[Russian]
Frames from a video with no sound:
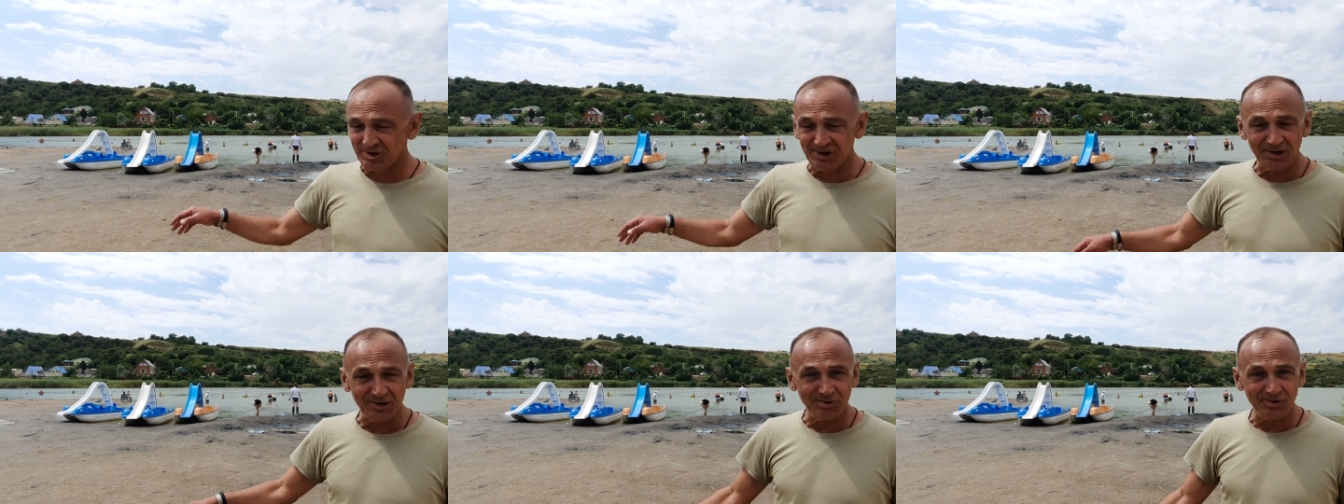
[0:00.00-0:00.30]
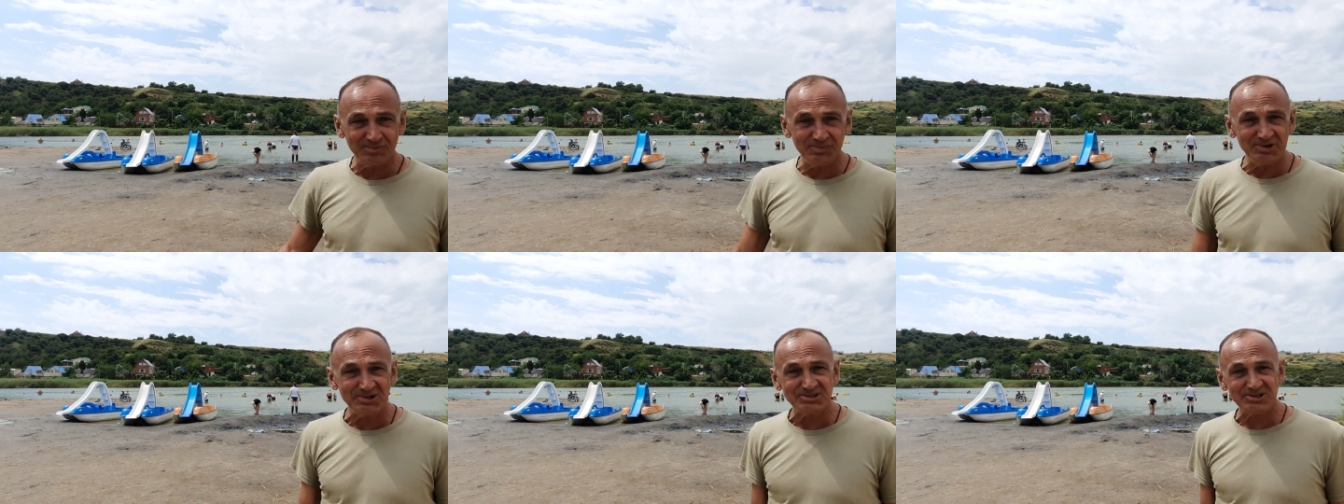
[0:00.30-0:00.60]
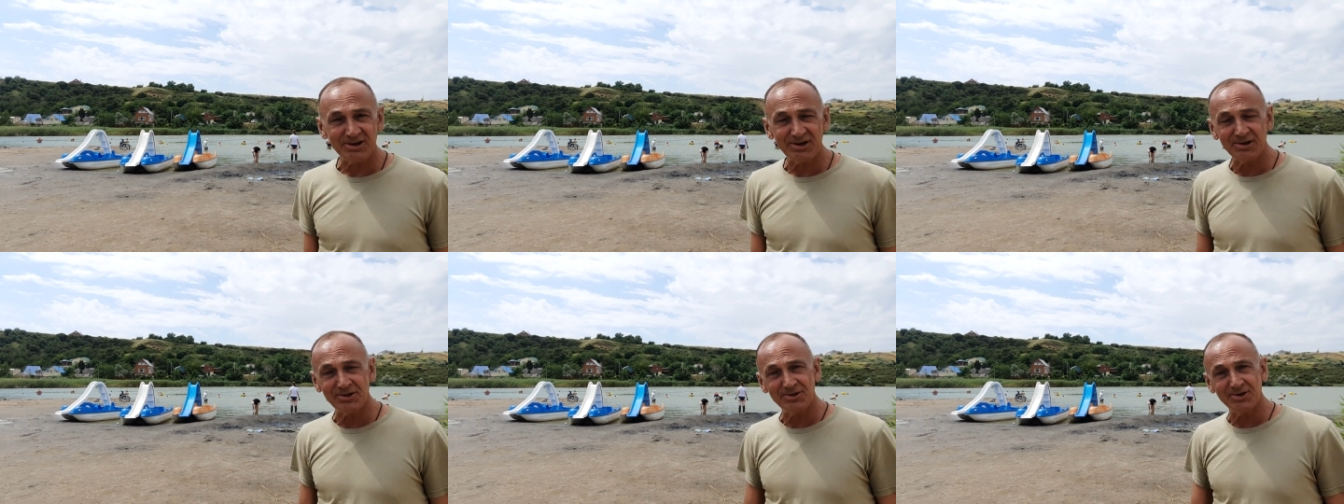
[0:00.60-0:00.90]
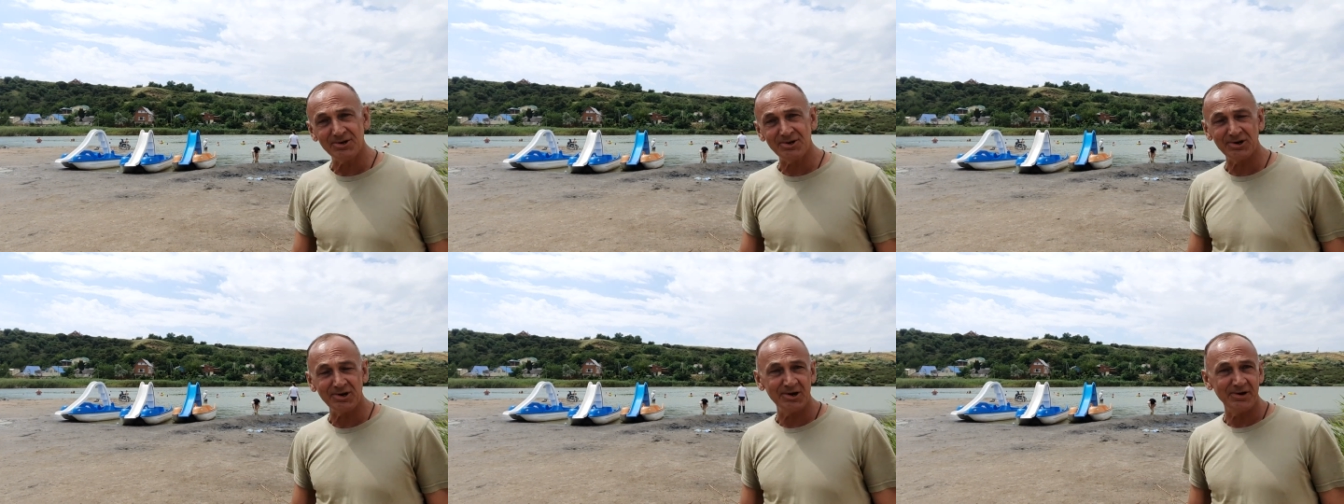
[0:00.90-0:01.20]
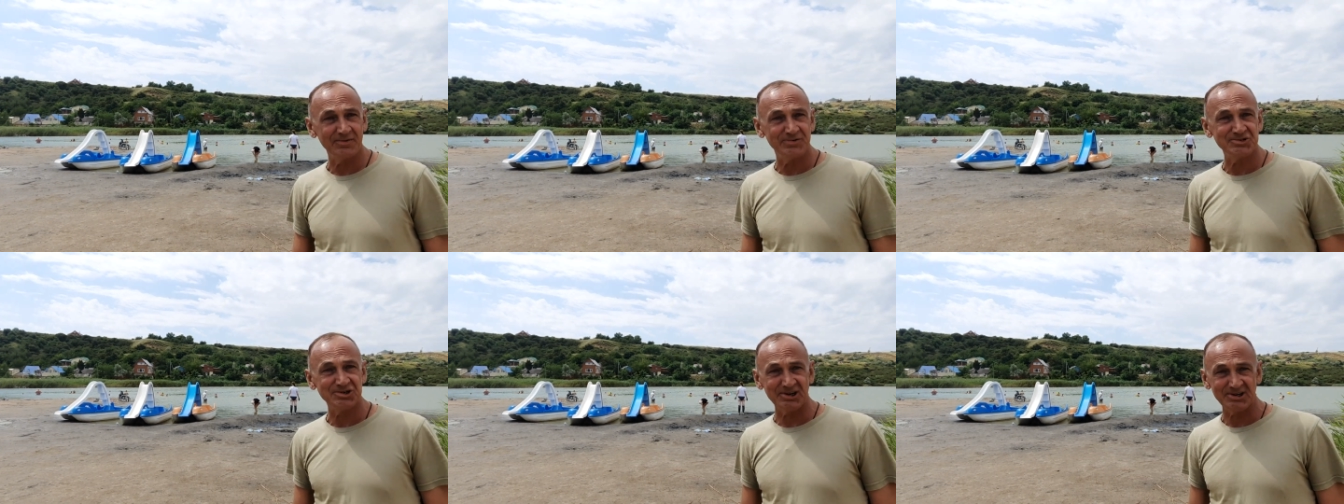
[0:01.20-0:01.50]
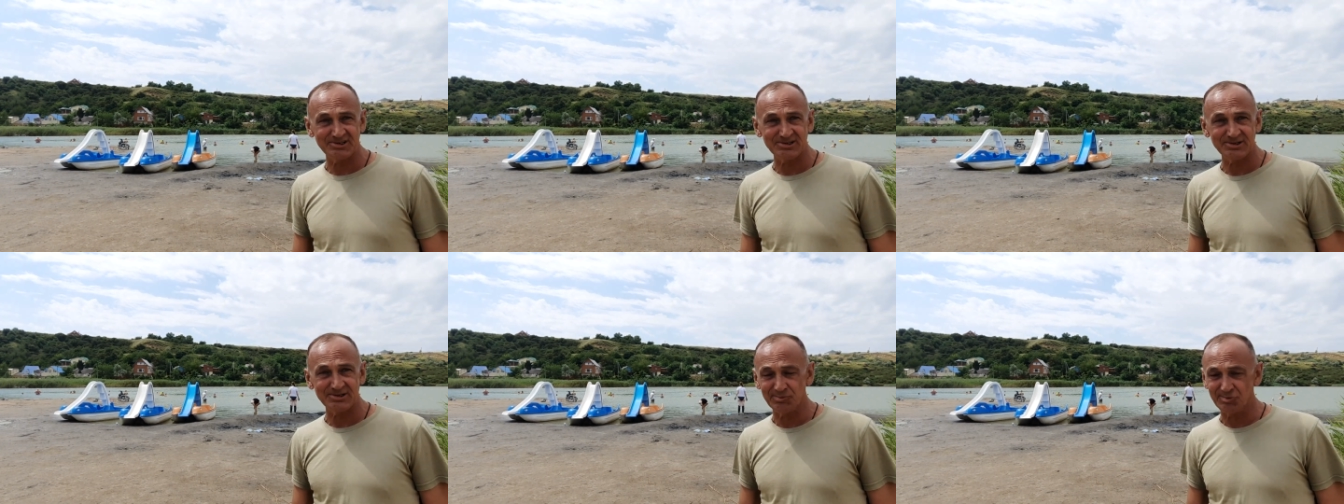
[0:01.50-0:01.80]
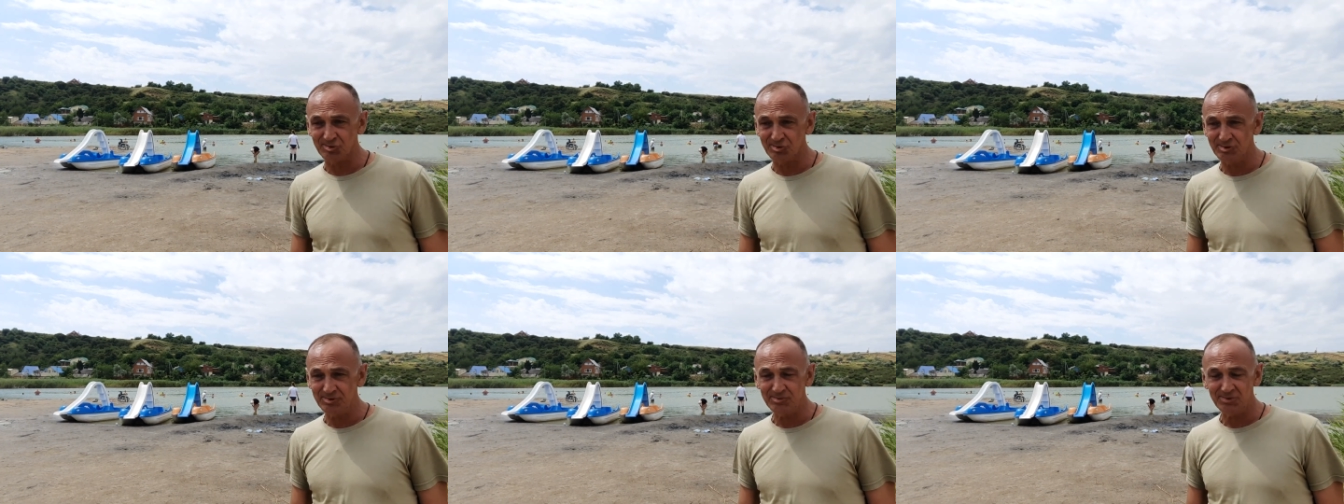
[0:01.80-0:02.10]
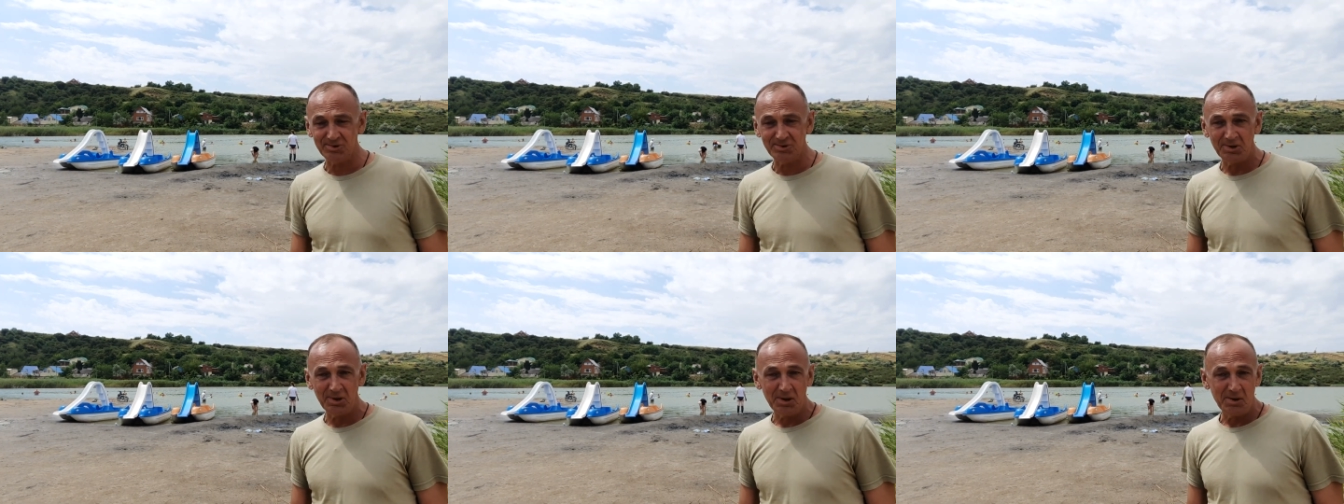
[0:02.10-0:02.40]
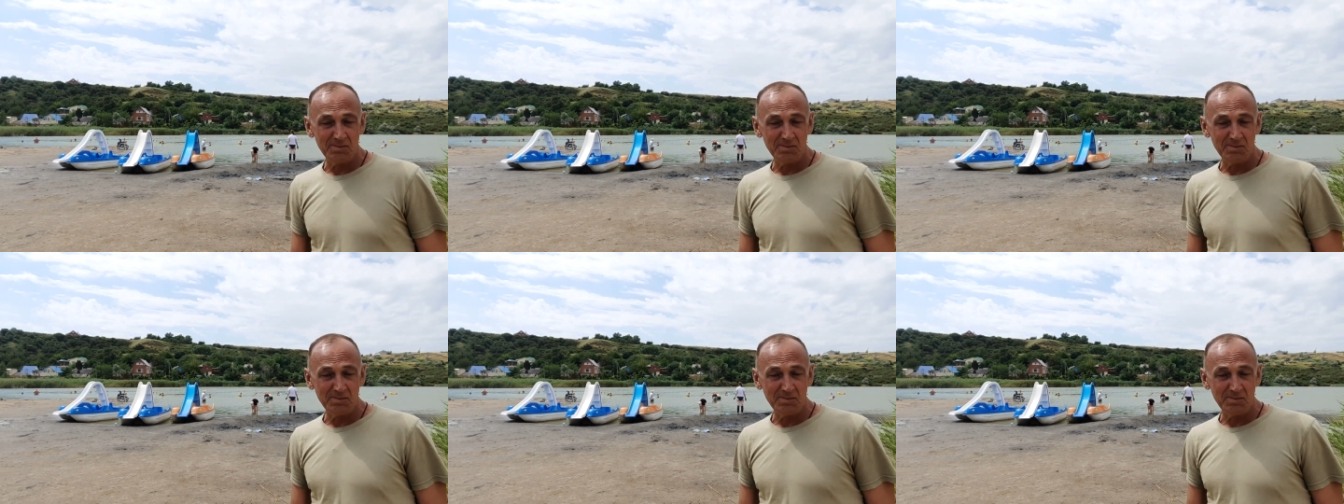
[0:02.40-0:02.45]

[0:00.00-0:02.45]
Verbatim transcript: Голубицкой отдыхаю, в частном доме.